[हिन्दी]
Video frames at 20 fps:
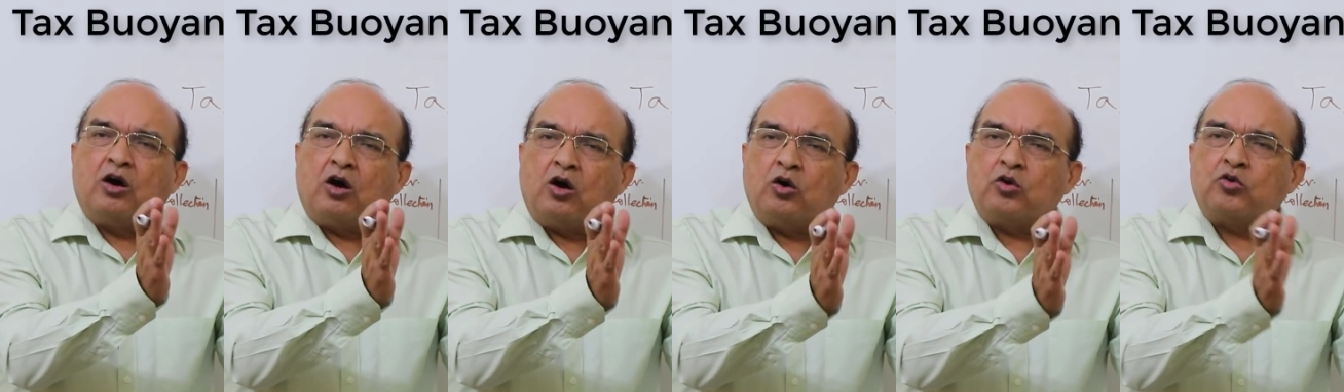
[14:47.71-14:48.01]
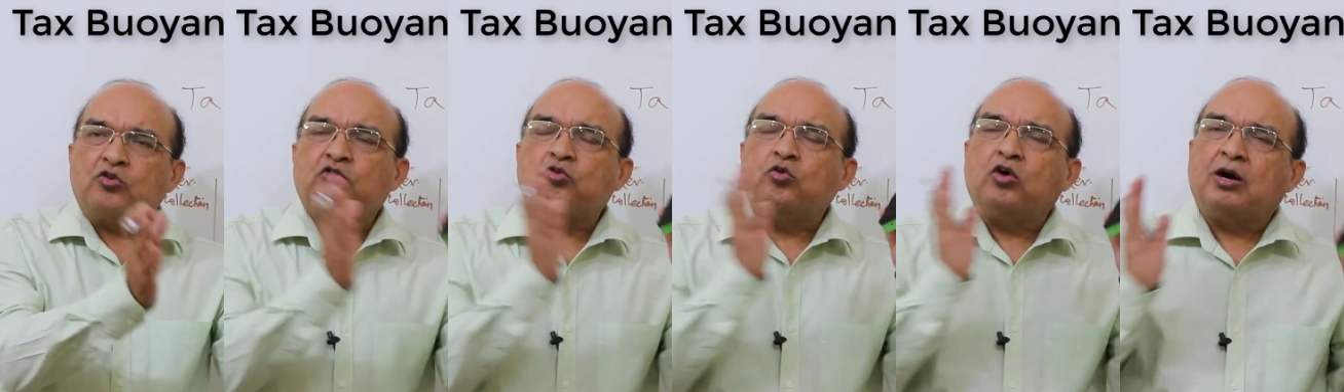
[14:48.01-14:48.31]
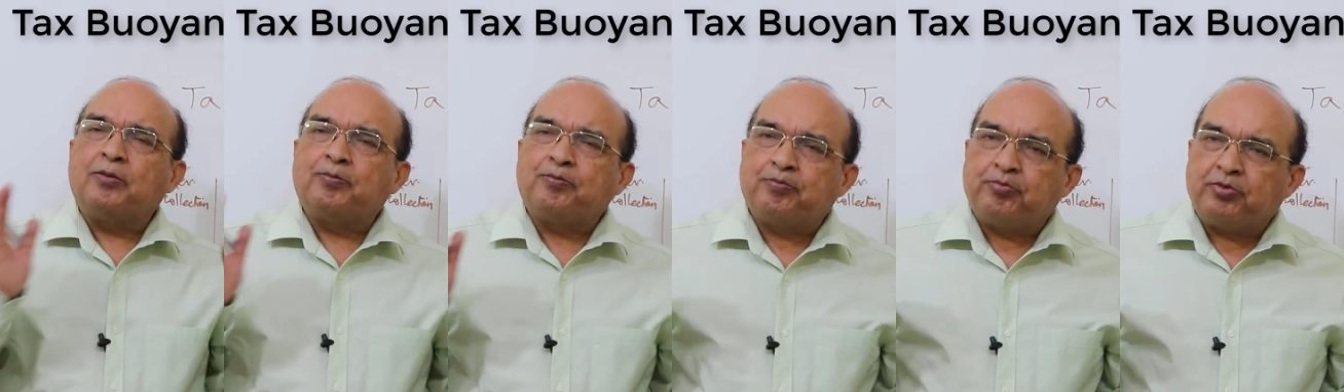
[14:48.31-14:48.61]
और उसको
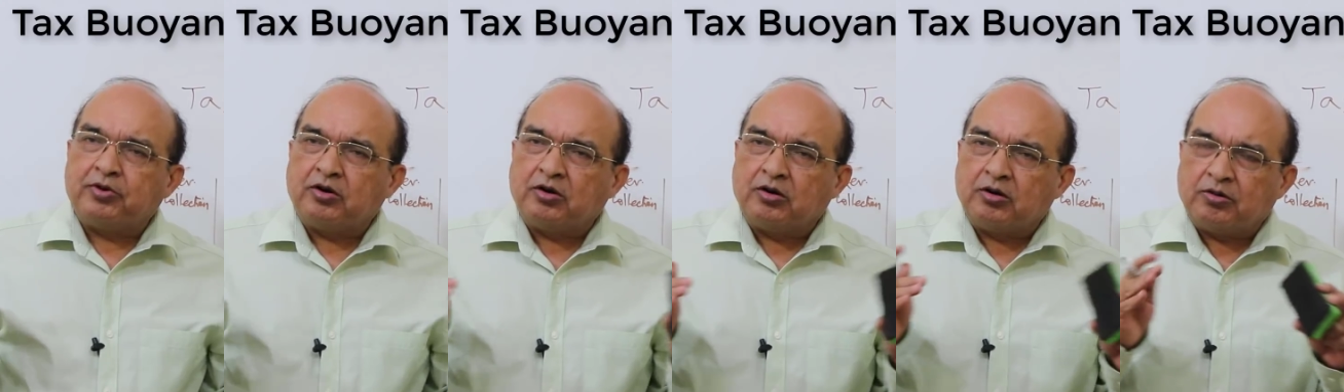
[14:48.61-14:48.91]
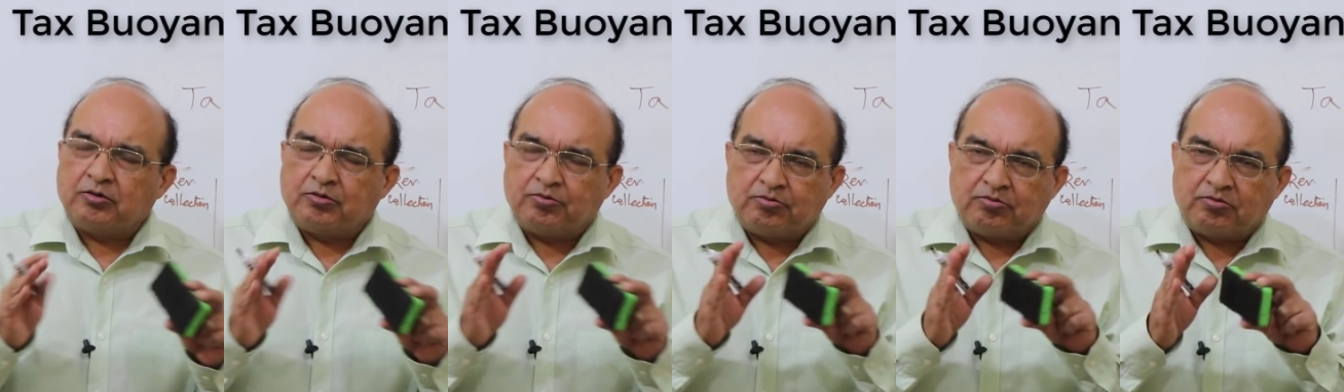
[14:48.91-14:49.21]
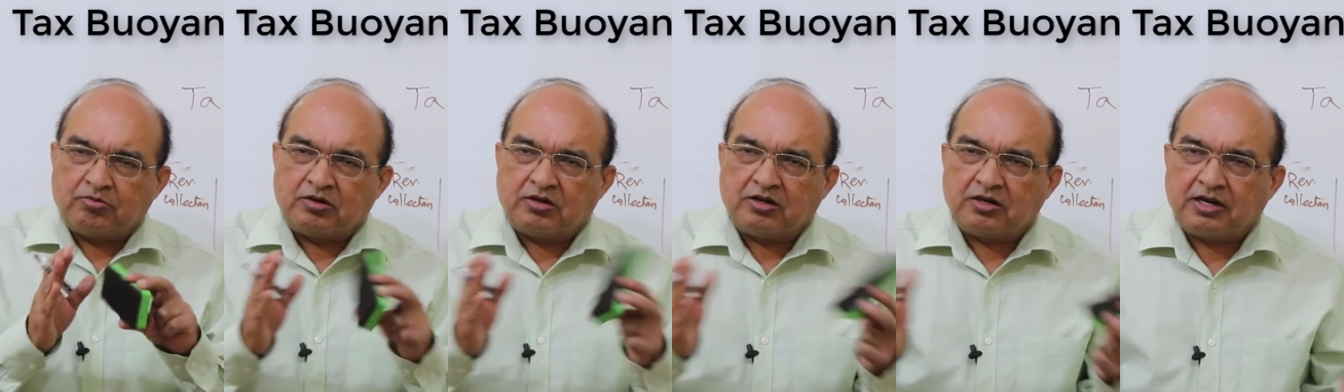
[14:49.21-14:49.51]

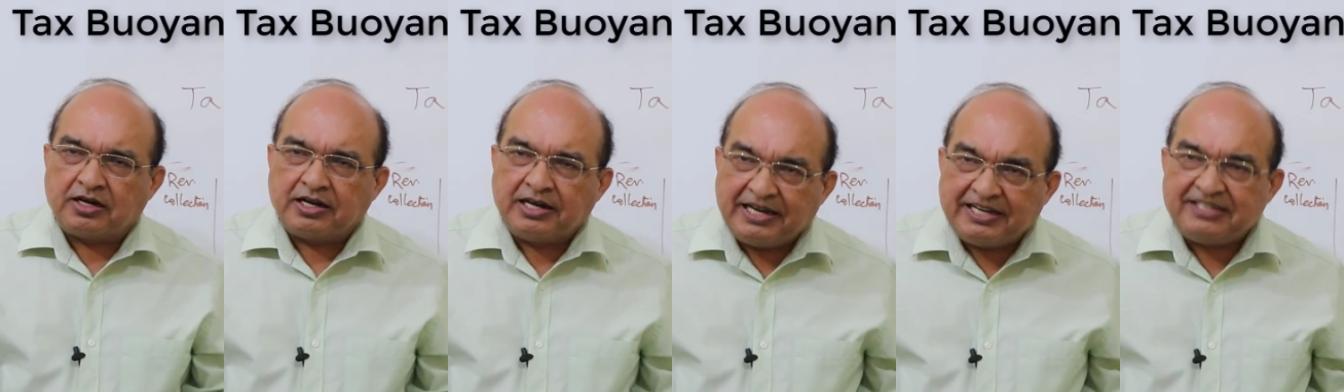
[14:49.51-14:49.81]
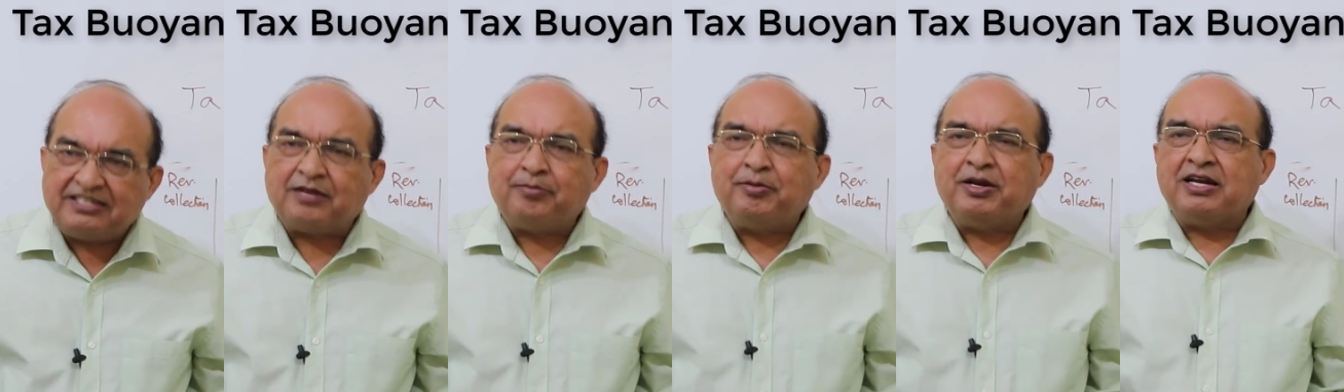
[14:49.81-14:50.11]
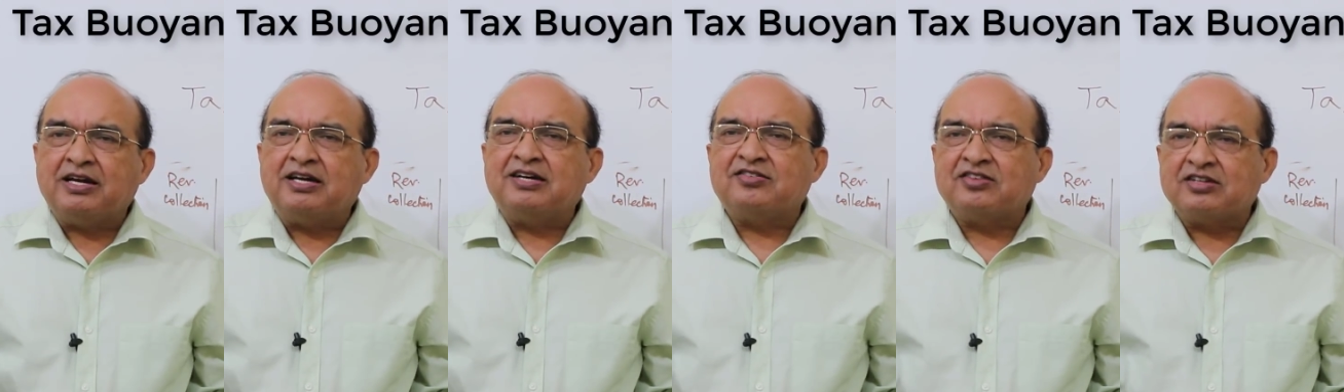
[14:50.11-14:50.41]
आप लेजर में
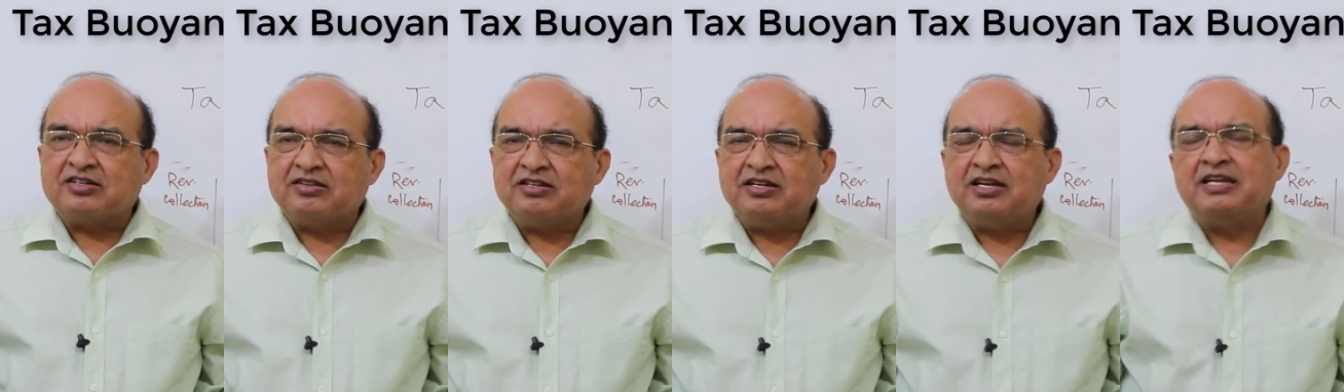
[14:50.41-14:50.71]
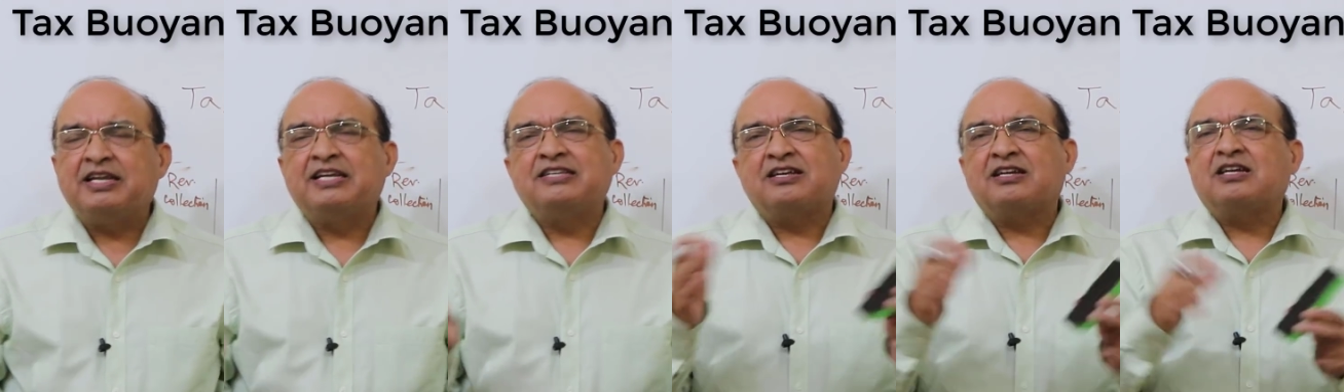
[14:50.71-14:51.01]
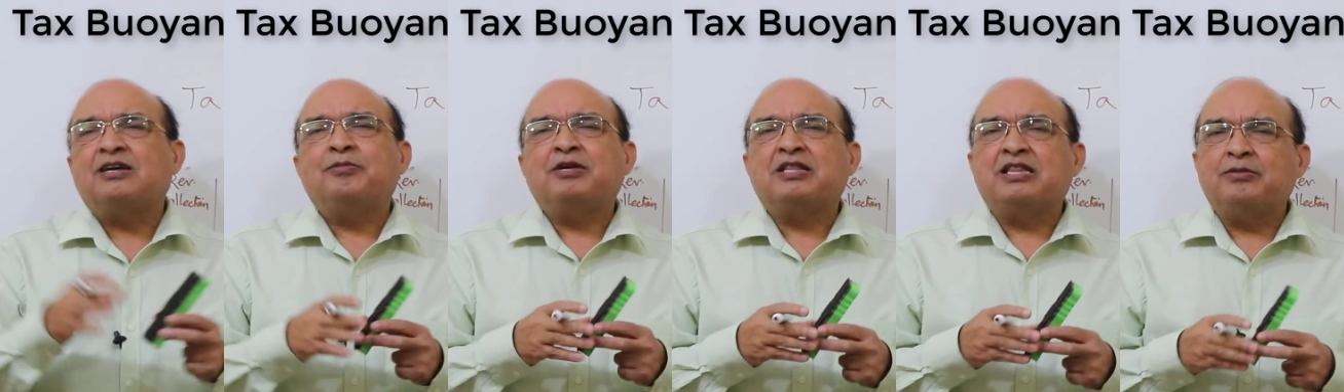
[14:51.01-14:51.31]
लगा सकते हैं लेजर
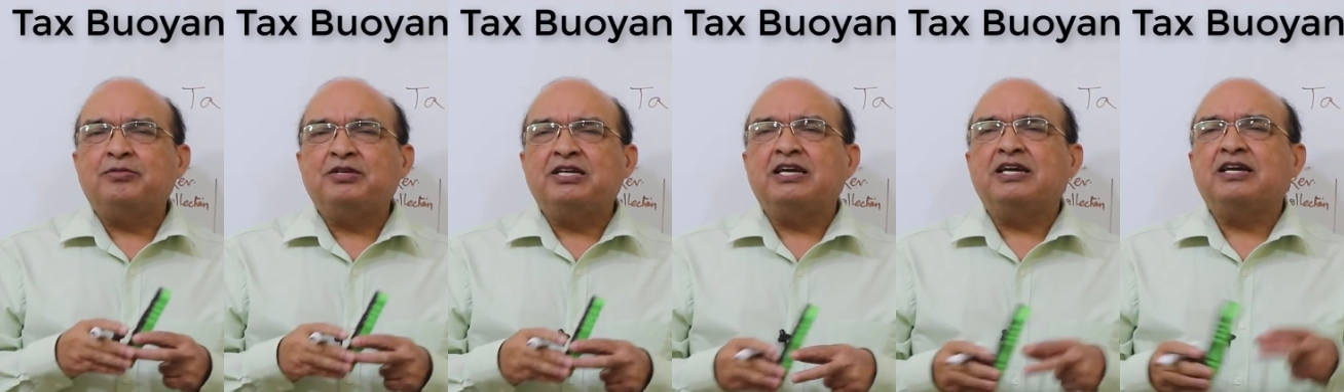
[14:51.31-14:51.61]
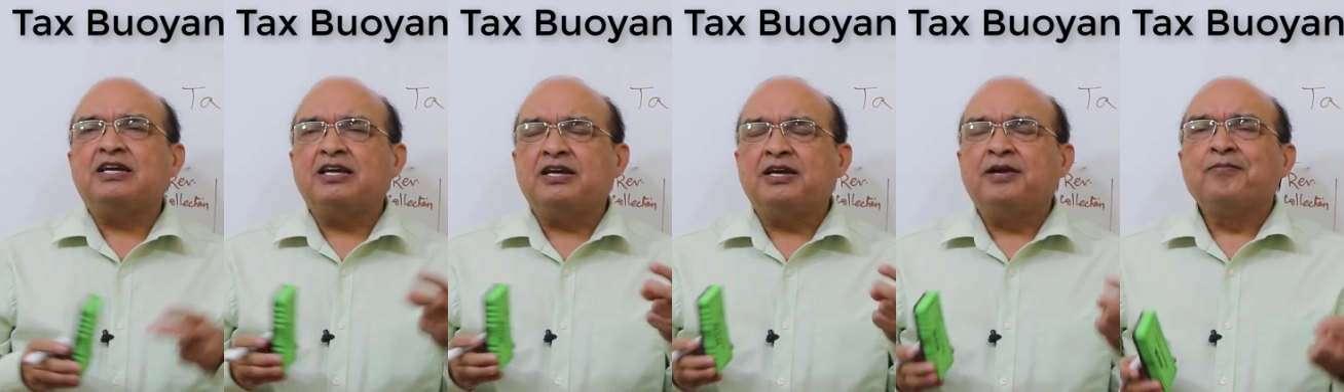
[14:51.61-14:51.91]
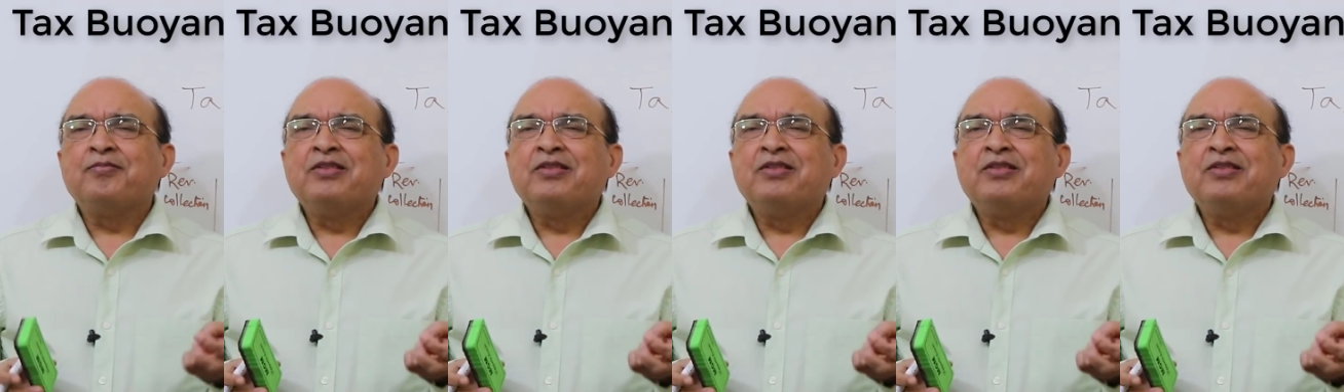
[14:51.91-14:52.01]
का मतलब यह है कि